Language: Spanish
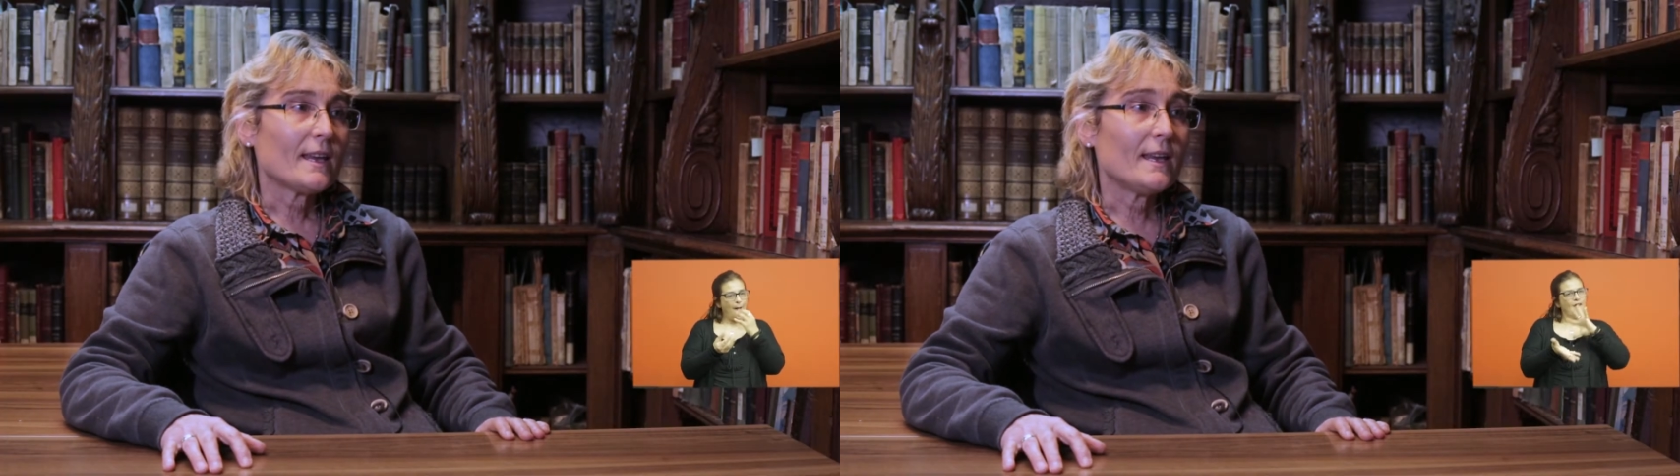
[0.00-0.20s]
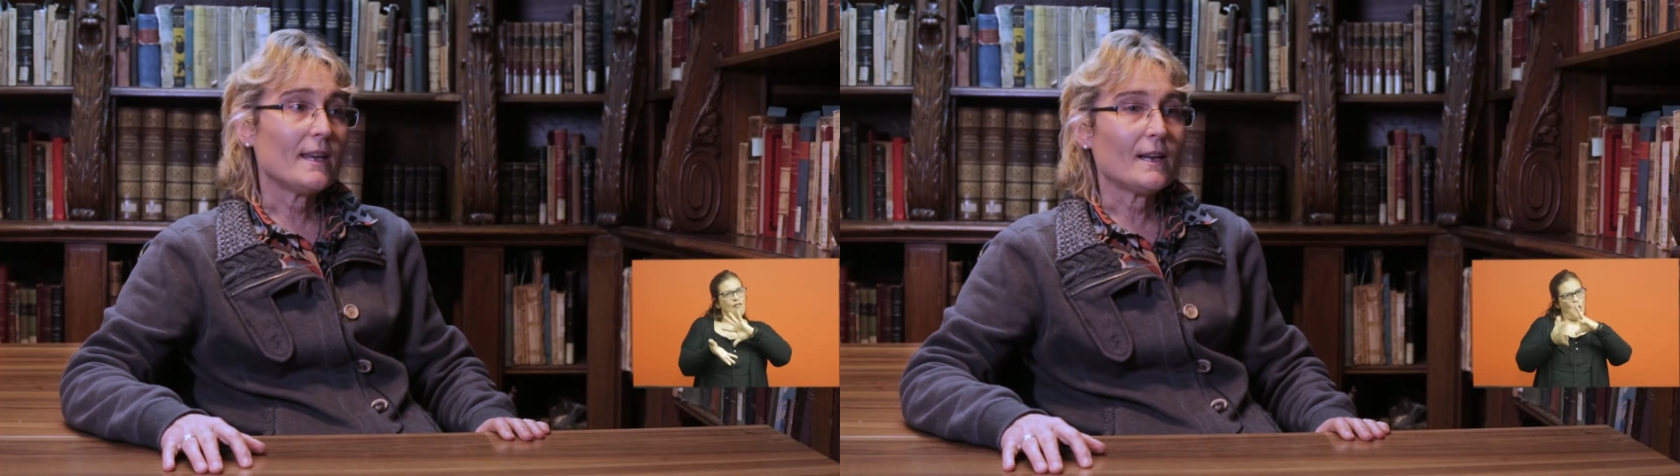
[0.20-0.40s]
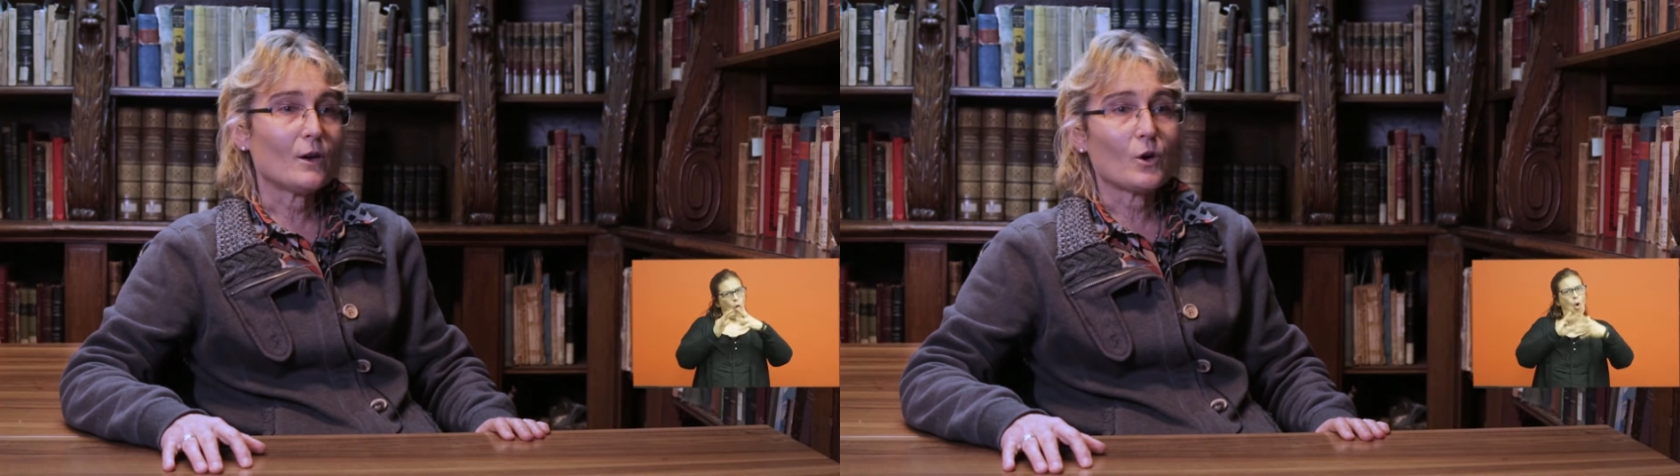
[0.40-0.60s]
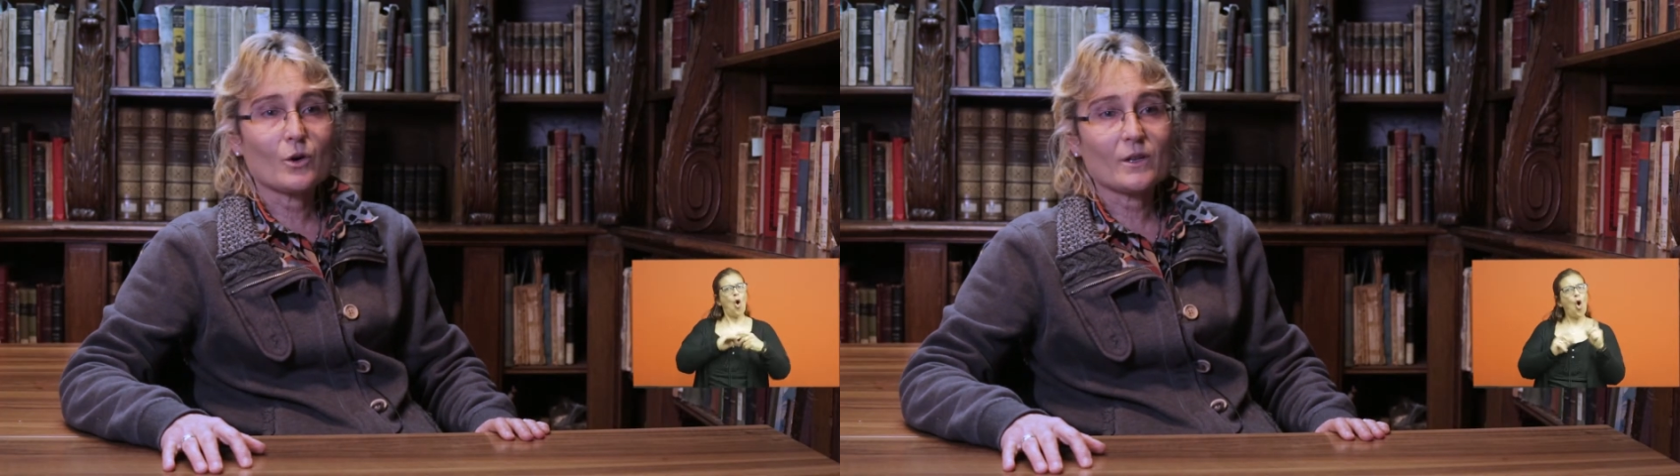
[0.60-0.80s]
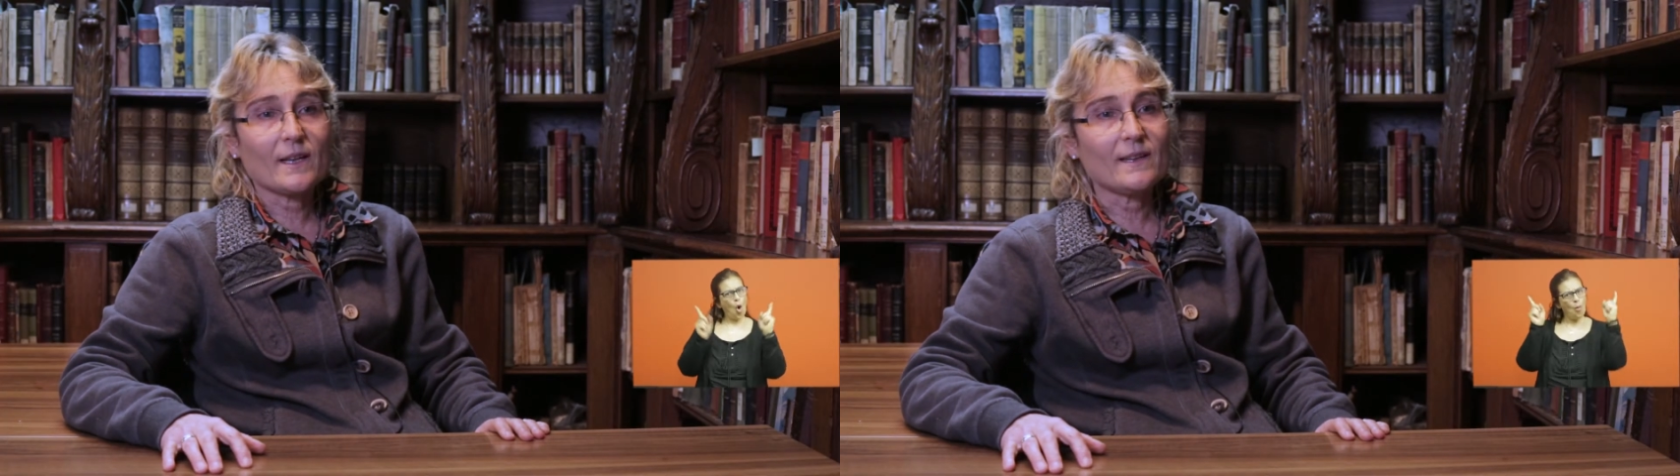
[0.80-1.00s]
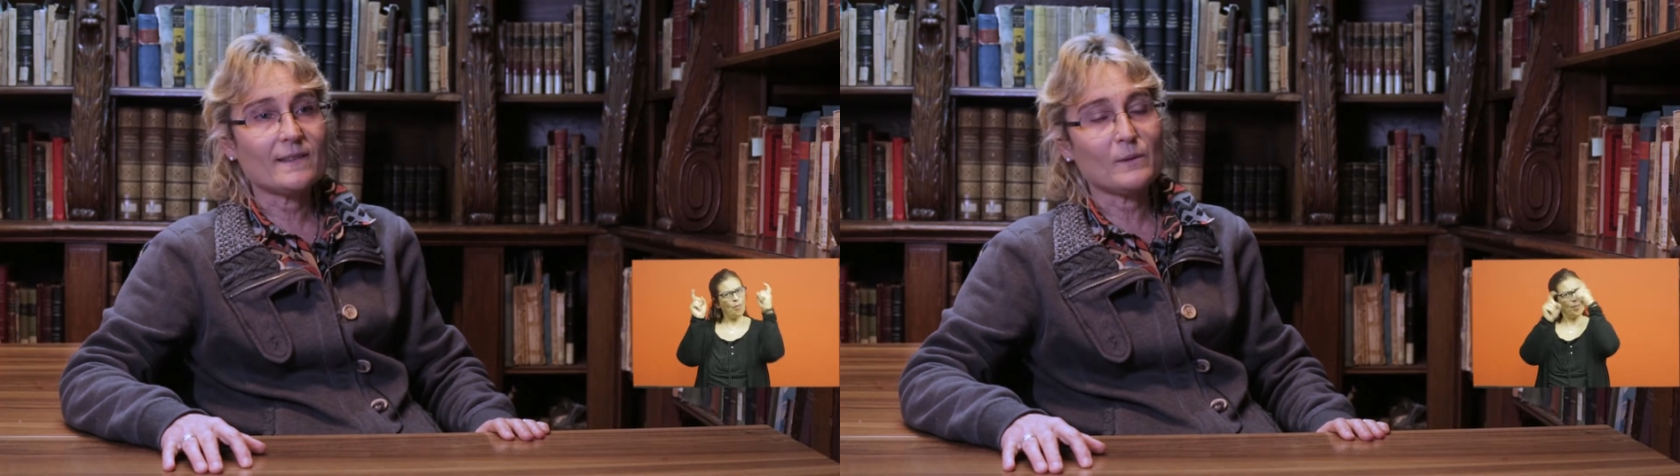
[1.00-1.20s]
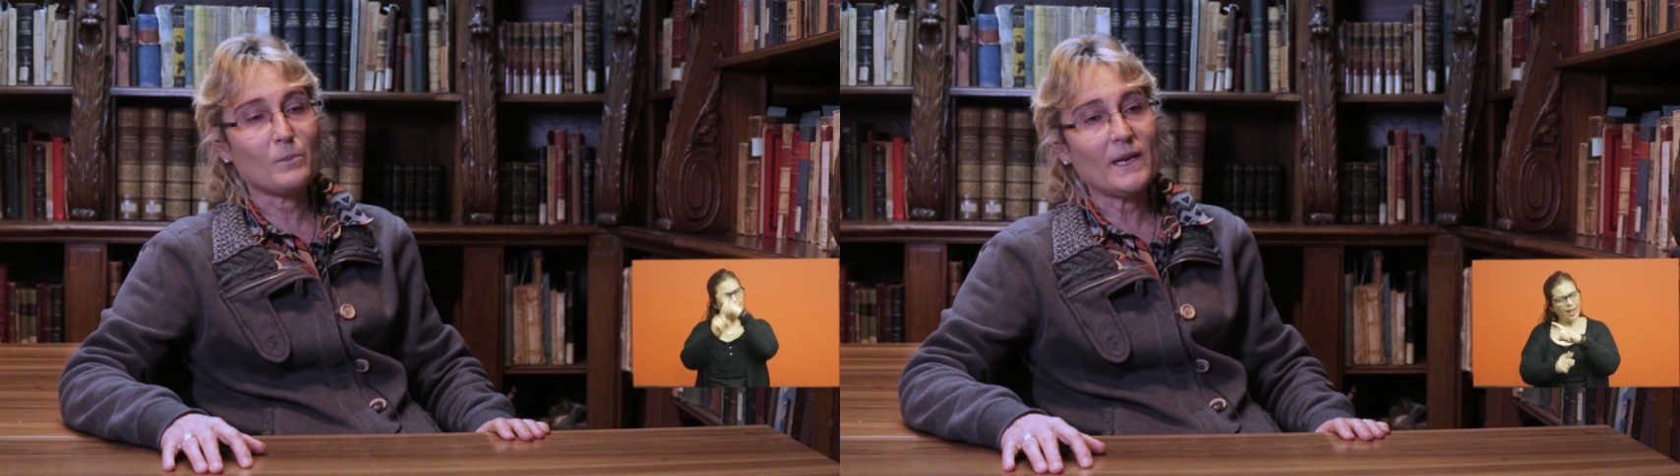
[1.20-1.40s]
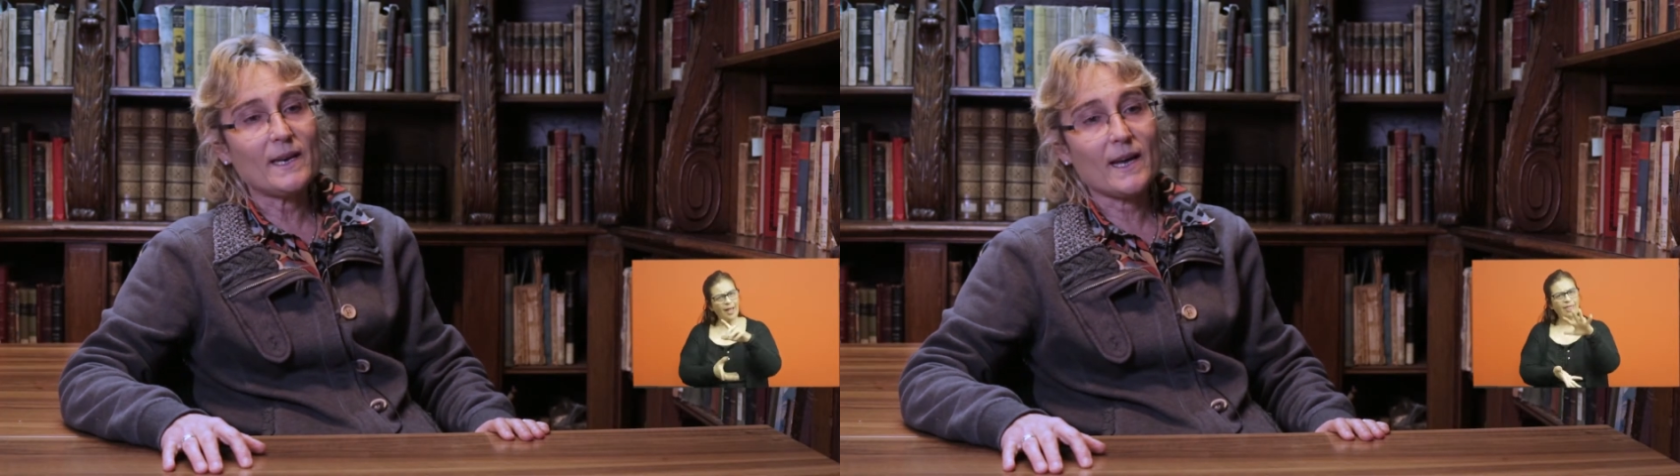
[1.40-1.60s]
y los cortes
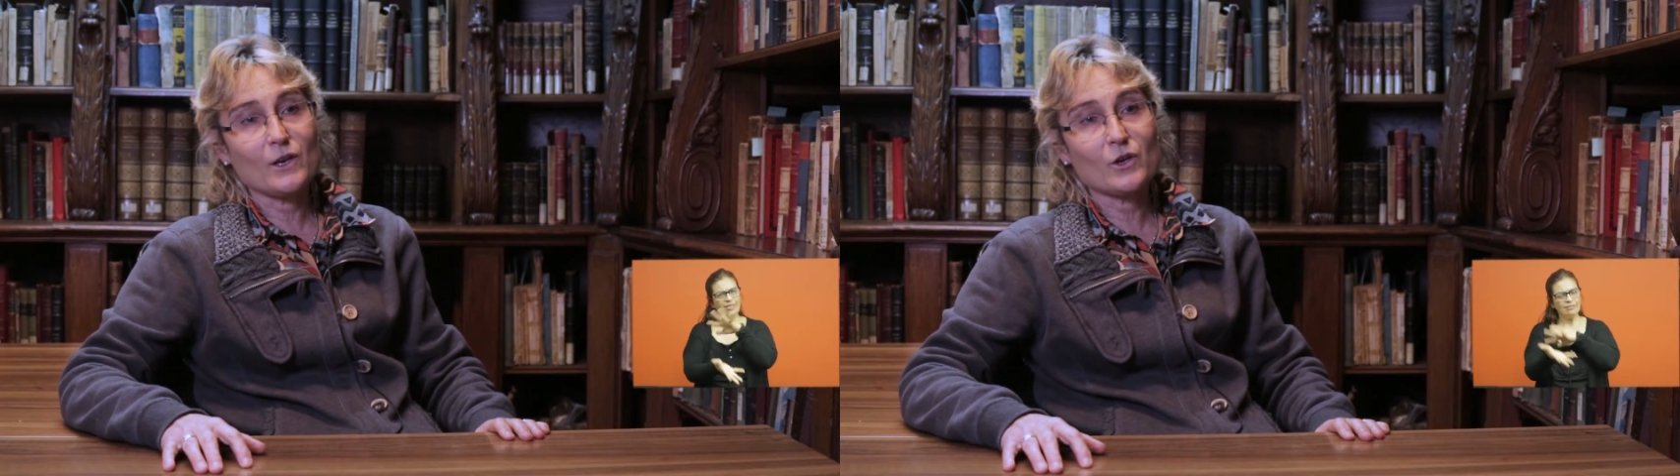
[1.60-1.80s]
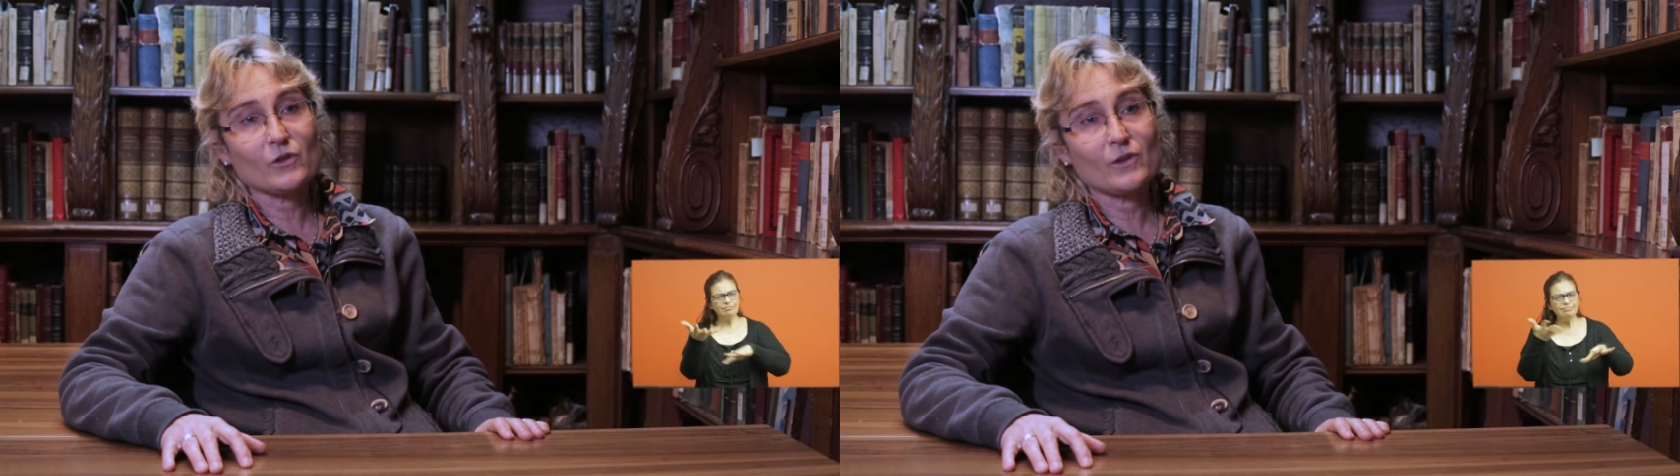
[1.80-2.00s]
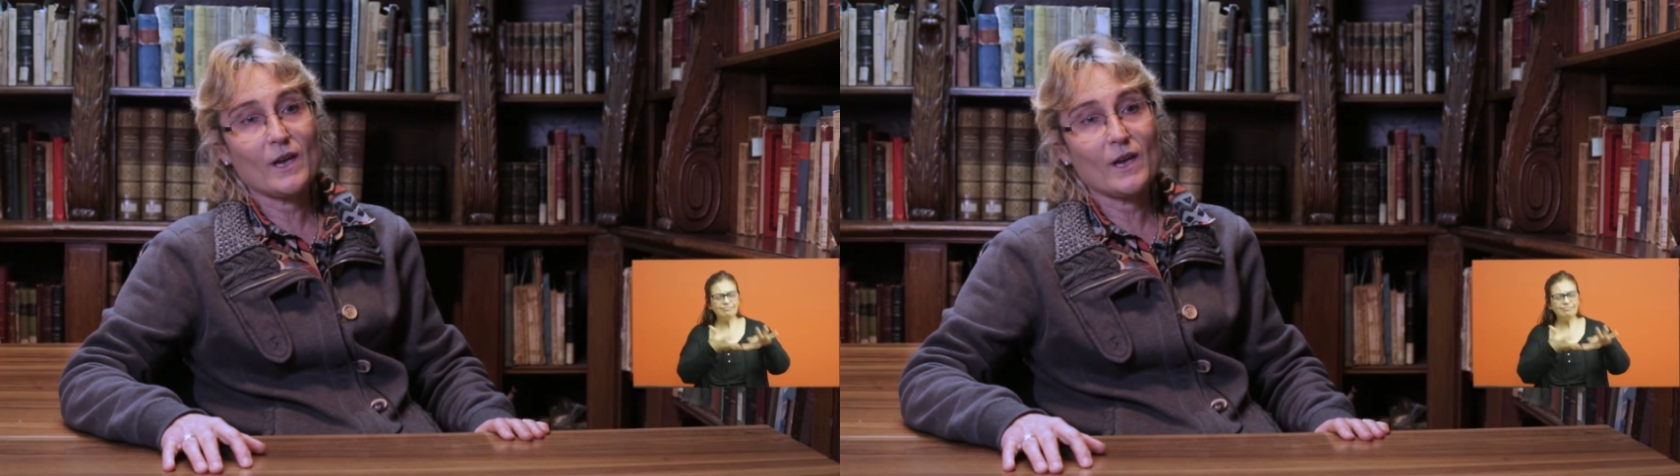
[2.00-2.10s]
disciplinarios,